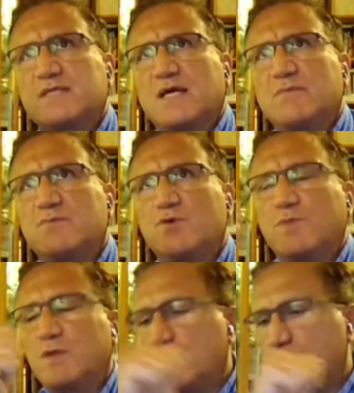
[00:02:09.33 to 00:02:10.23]
Mesaimin
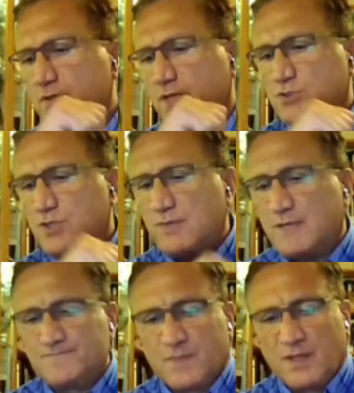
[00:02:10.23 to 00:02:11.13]
büyük bölümü onunla geçiyor
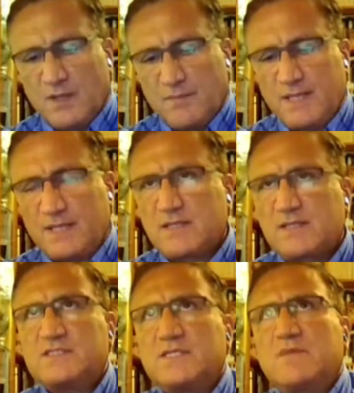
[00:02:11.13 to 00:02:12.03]
ama bir
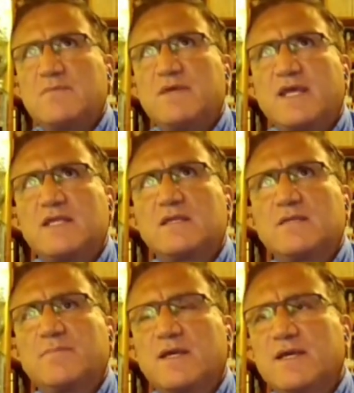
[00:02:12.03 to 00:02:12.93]
yandan da işte
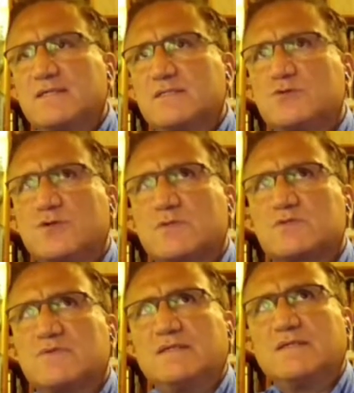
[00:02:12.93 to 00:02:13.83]
memleket bekası
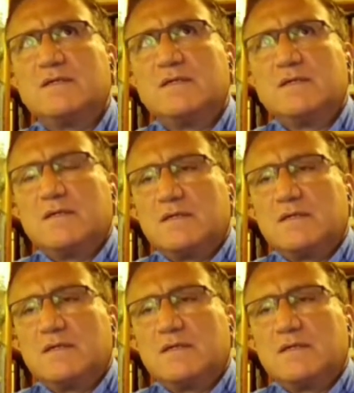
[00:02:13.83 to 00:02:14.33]
sorunumuz var.